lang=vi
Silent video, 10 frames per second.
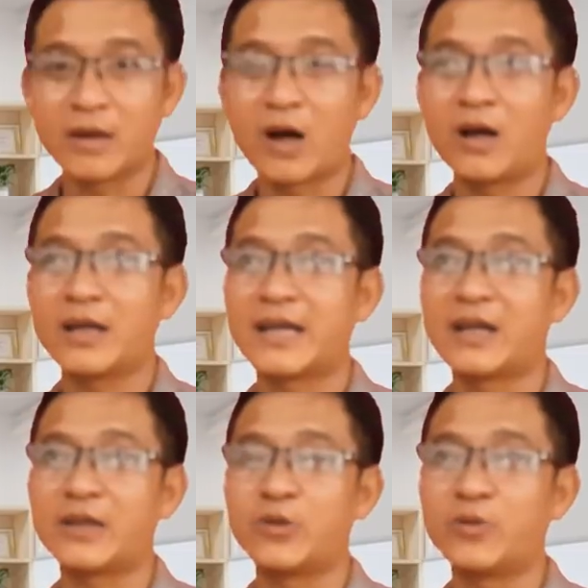đó ra
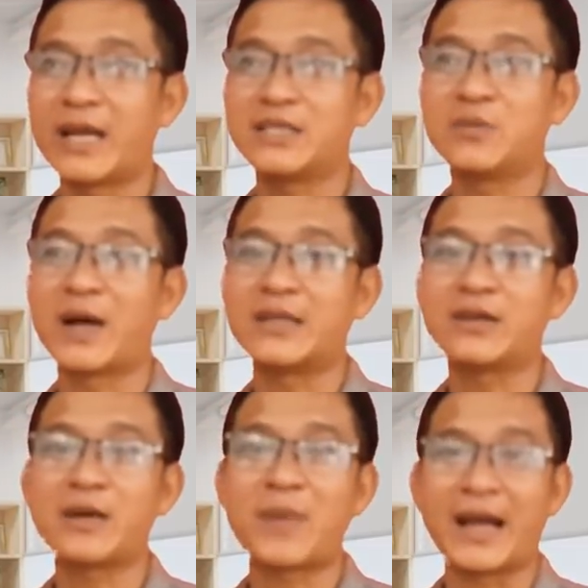là vũ đã trình bày
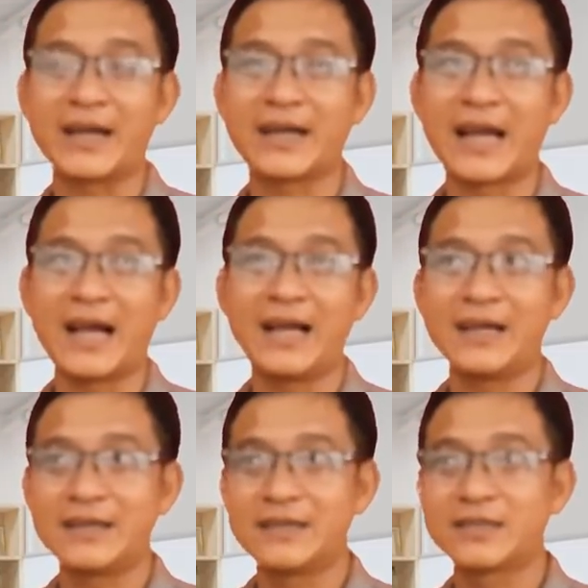cho các bạn là
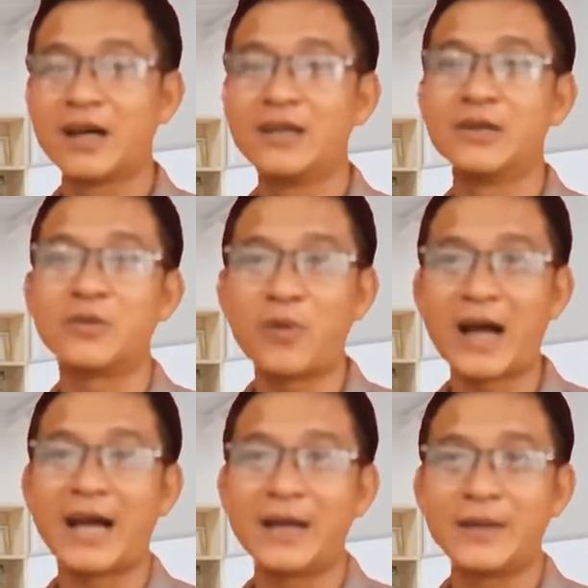sơ lược qua